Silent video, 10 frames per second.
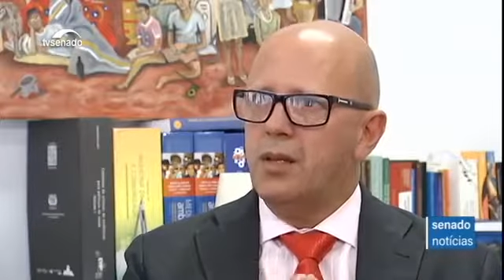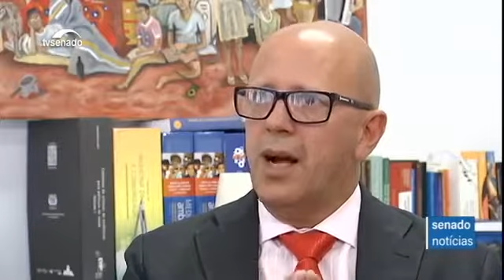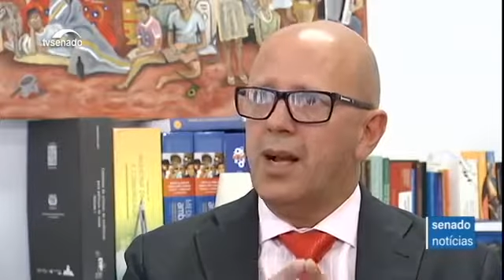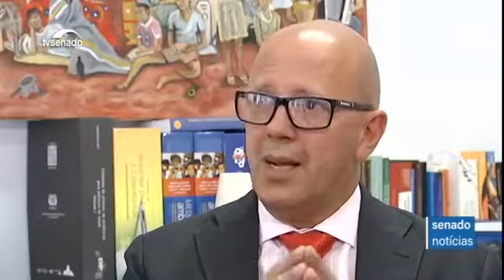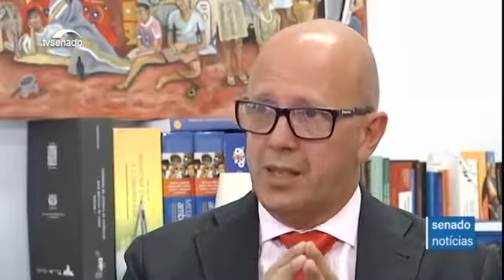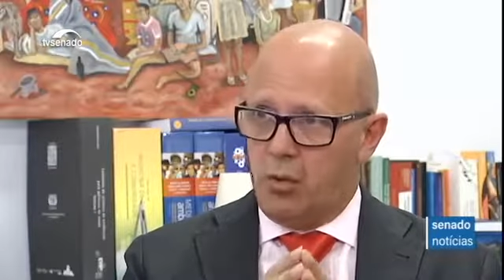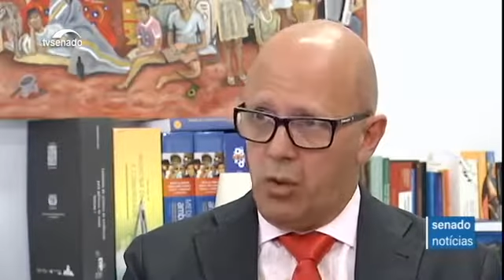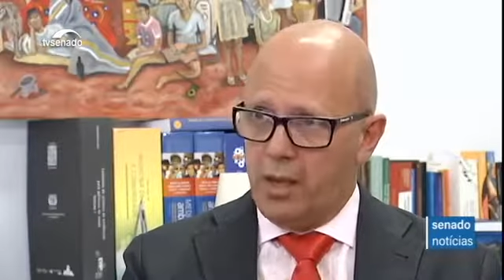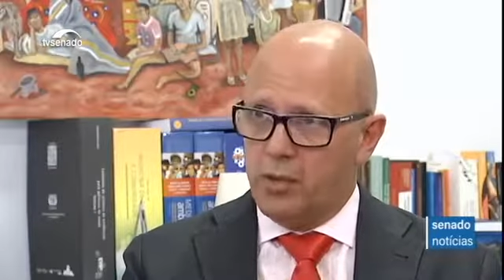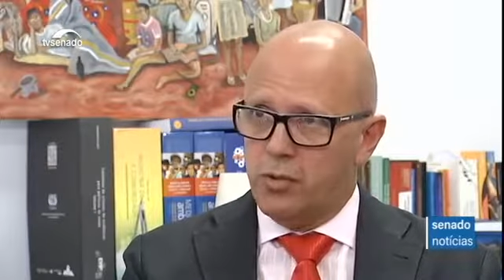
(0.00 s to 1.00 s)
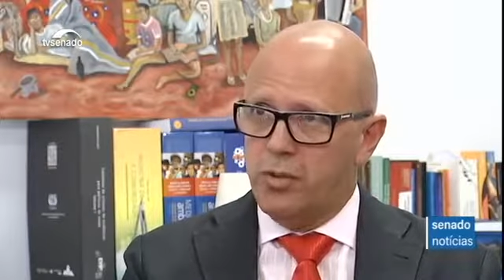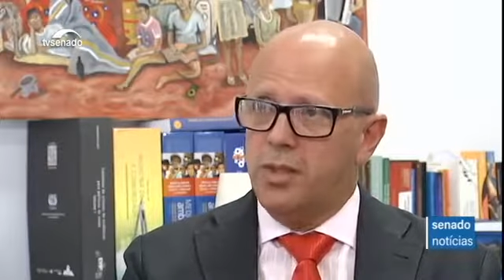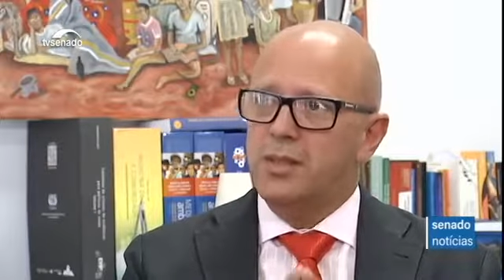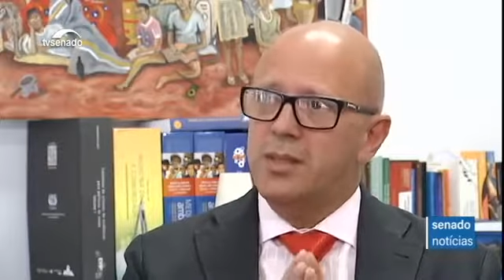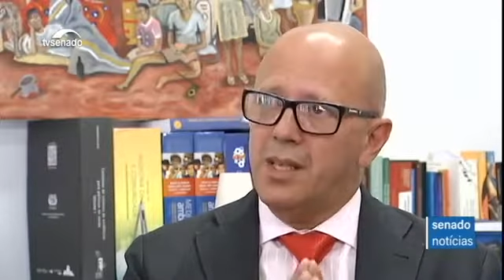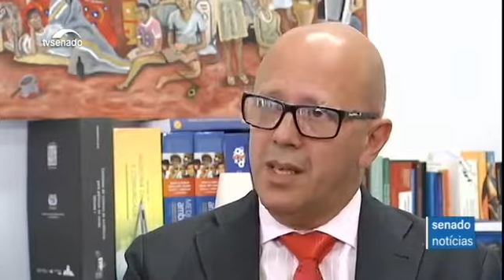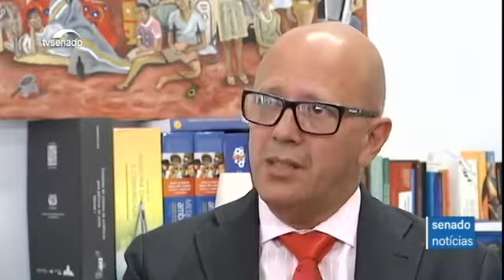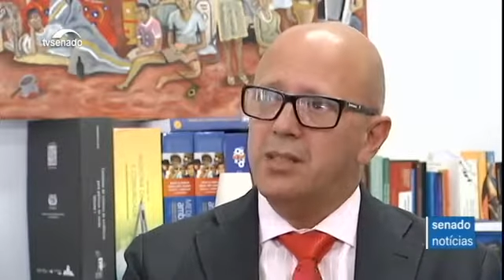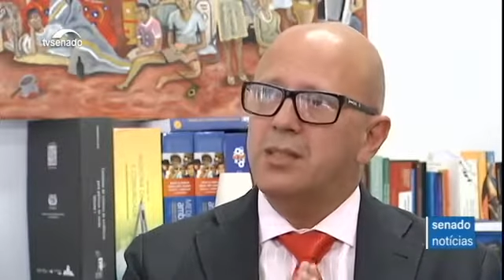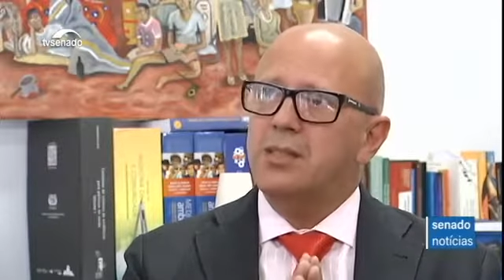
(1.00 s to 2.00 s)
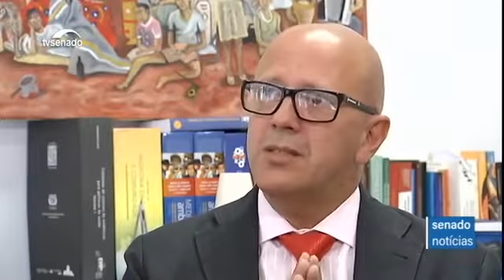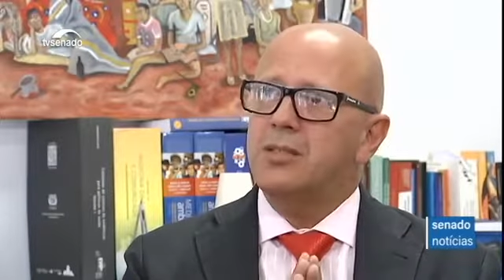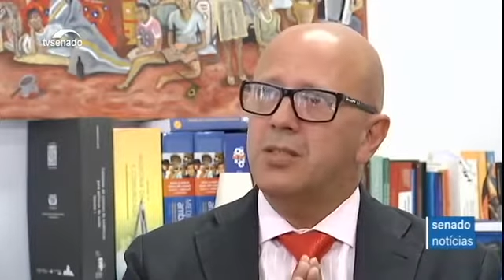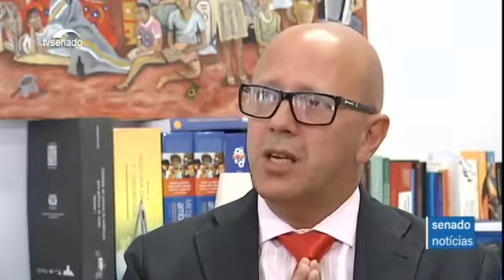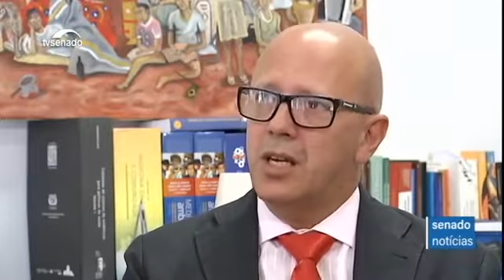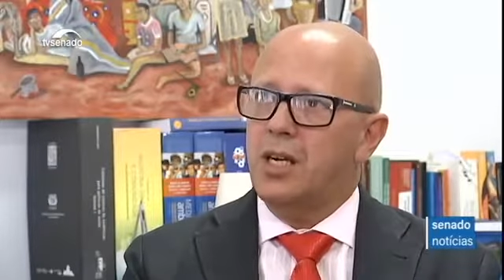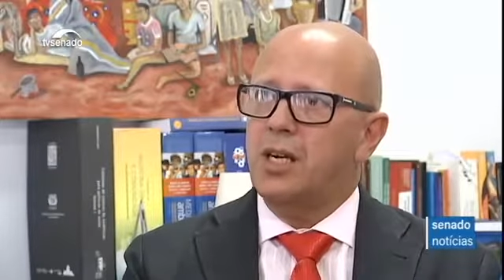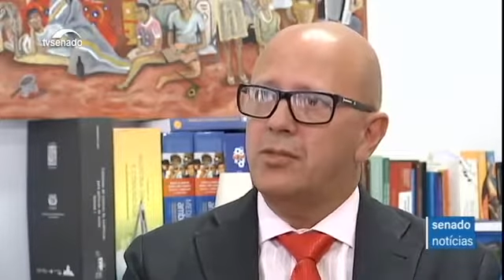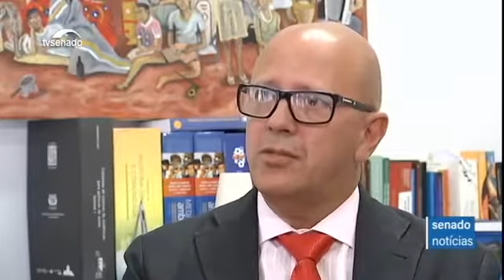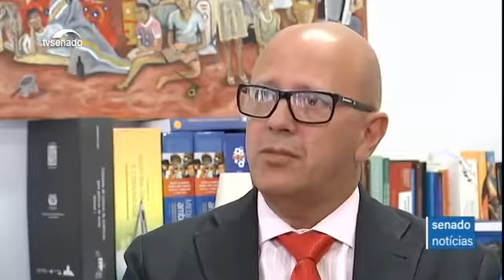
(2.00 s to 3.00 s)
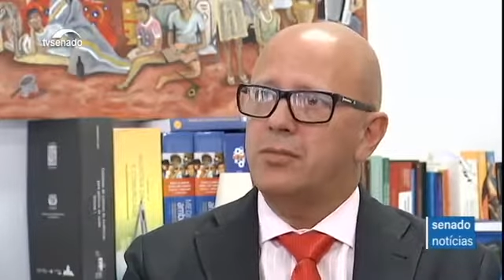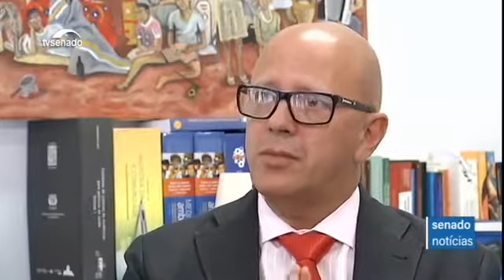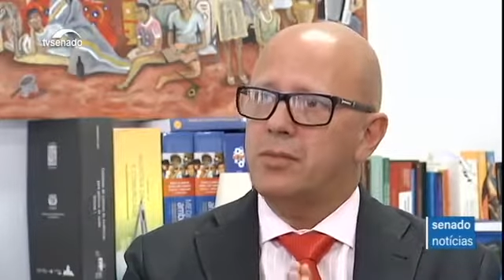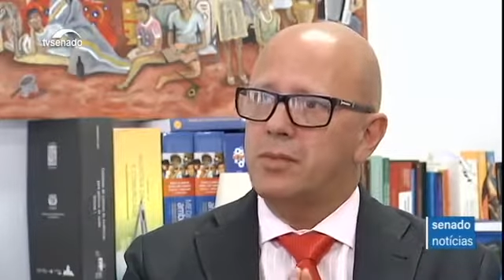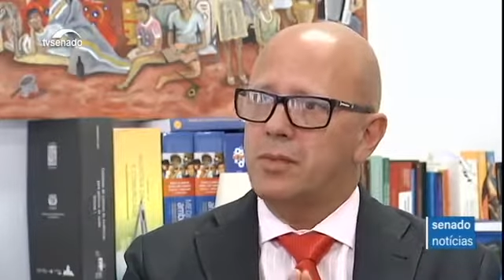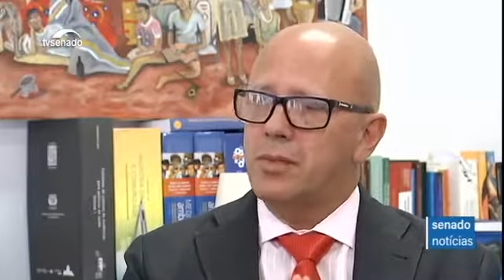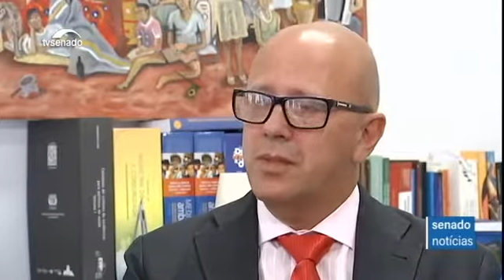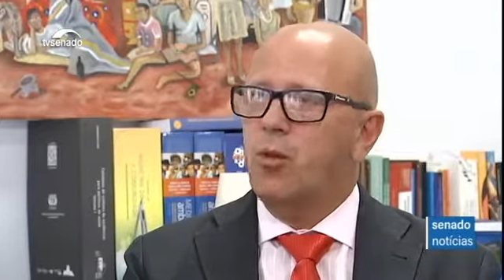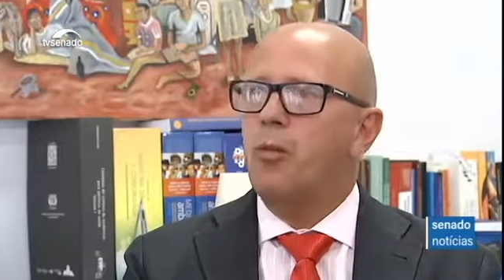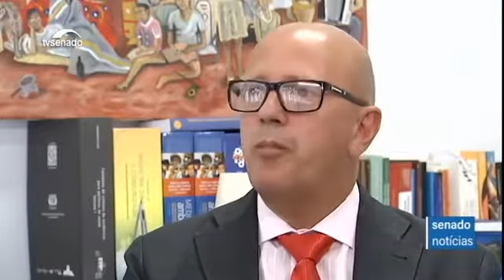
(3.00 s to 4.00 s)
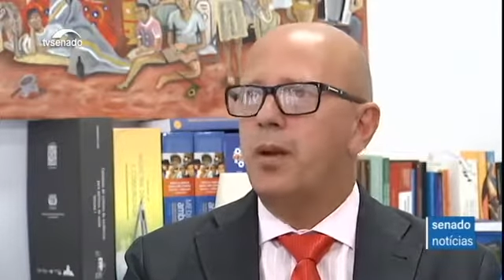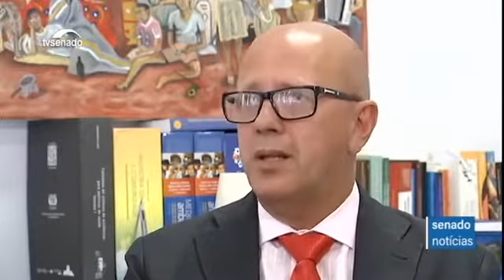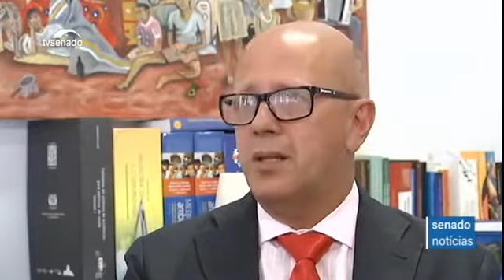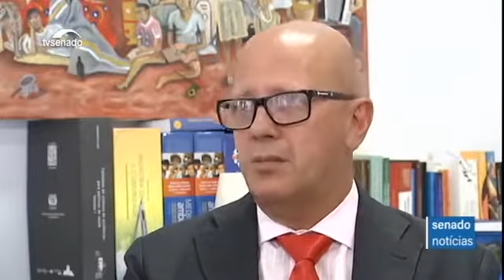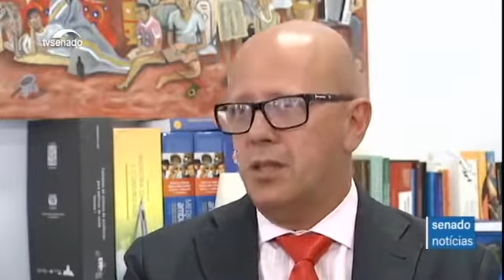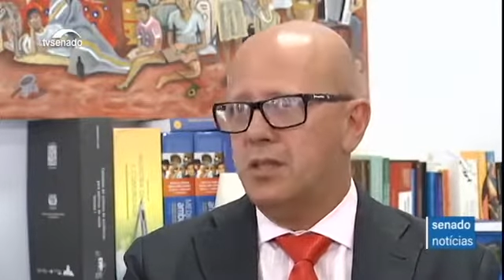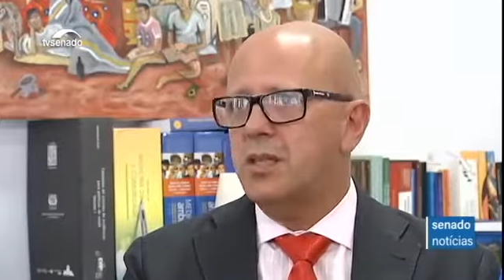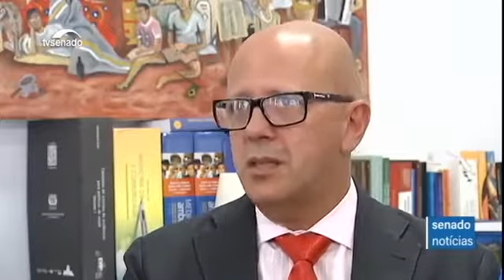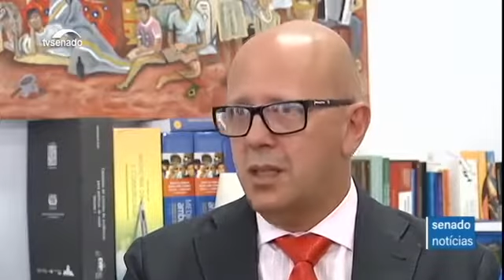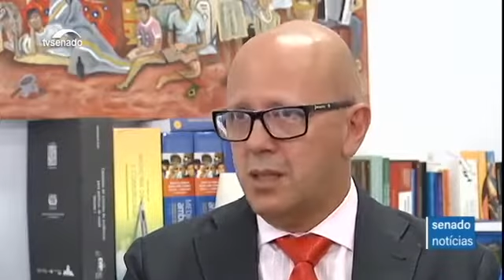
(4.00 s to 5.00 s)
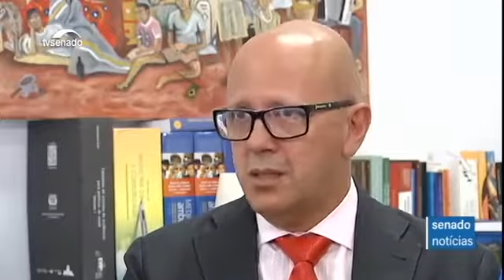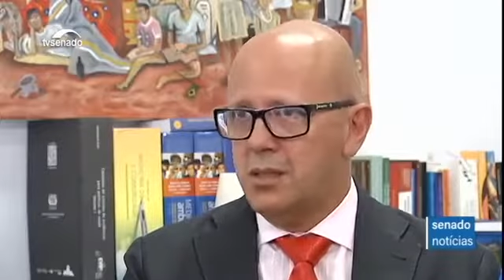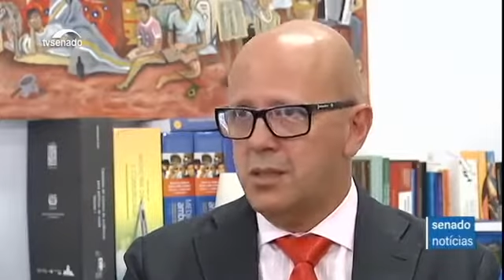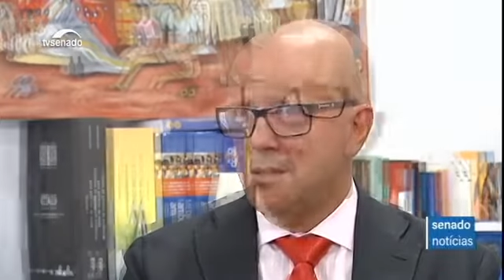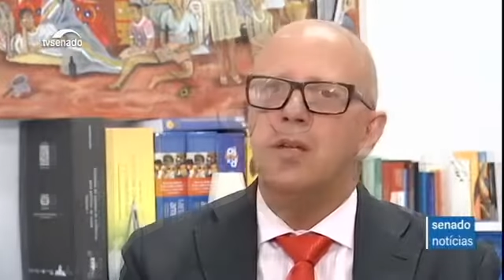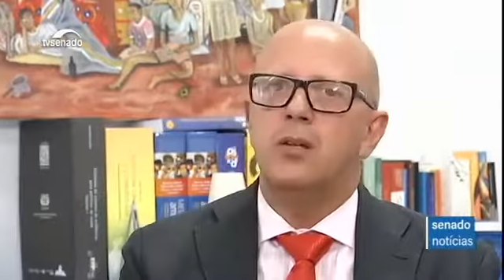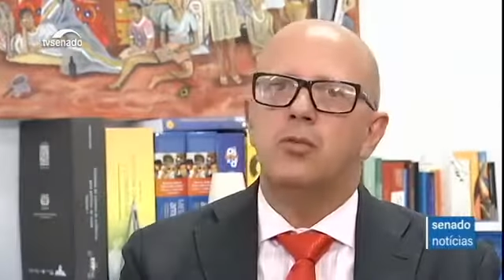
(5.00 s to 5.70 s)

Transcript: a cada quatro, três chegavam completamente sem dentes.